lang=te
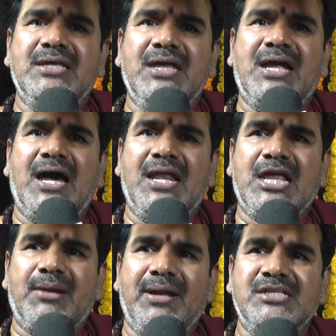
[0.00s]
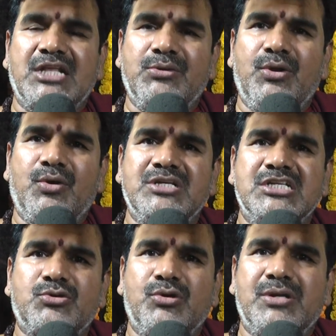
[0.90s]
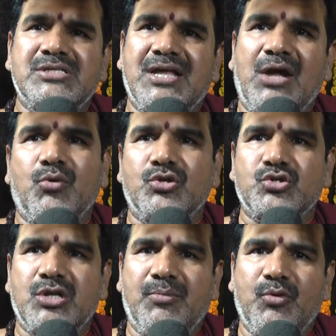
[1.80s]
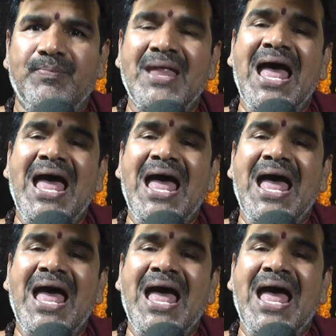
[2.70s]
ఈ కార్యక్రమాన్ని సద్వినియోగం చేసుకోవాల్సిందిగా కోరుచున్నాము